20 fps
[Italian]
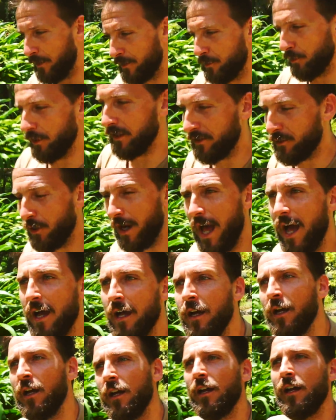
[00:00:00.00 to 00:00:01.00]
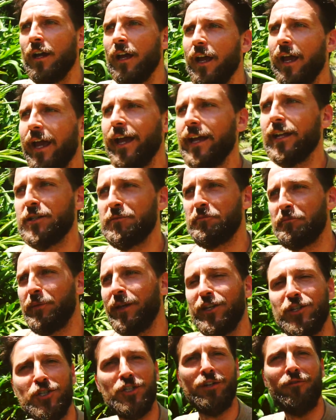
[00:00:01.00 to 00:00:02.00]
qui sull'isola, e
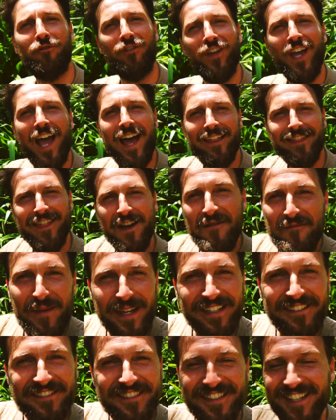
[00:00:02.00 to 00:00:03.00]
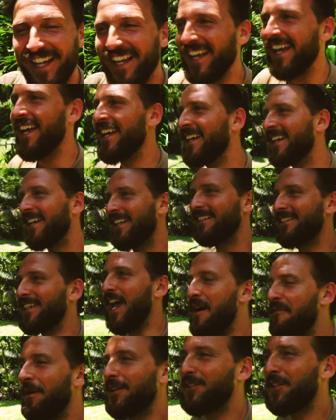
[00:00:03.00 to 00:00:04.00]
specificatamente
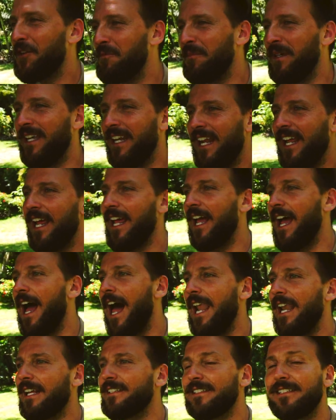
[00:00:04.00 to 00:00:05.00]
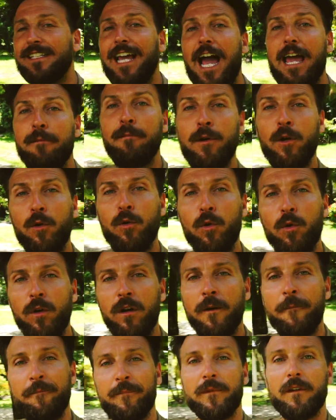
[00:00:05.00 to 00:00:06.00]
siamo a dormire alla Sky Blue
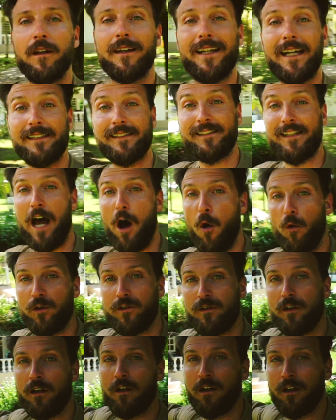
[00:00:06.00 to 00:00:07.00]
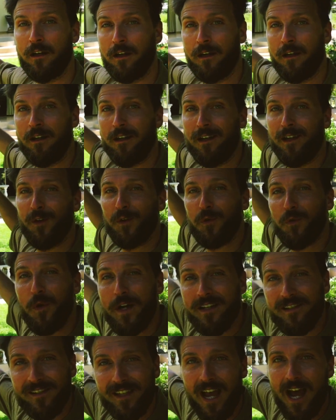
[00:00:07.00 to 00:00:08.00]
Guest House.
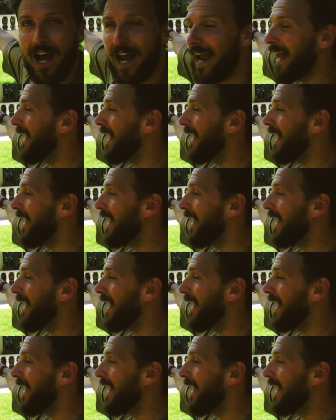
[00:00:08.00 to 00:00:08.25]
Questa